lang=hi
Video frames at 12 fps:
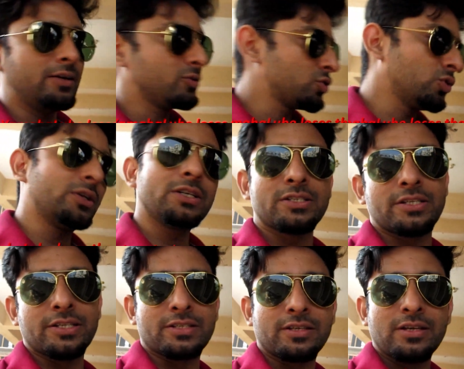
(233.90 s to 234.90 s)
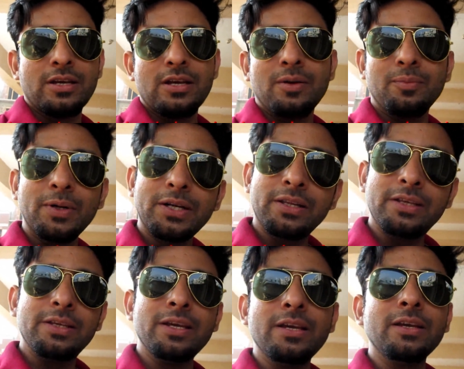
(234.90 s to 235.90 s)
सो डज दिस बट
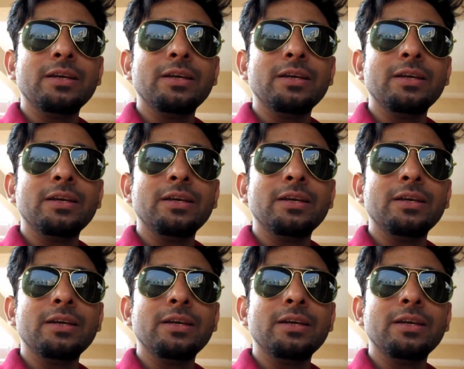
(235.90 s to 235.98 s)
ये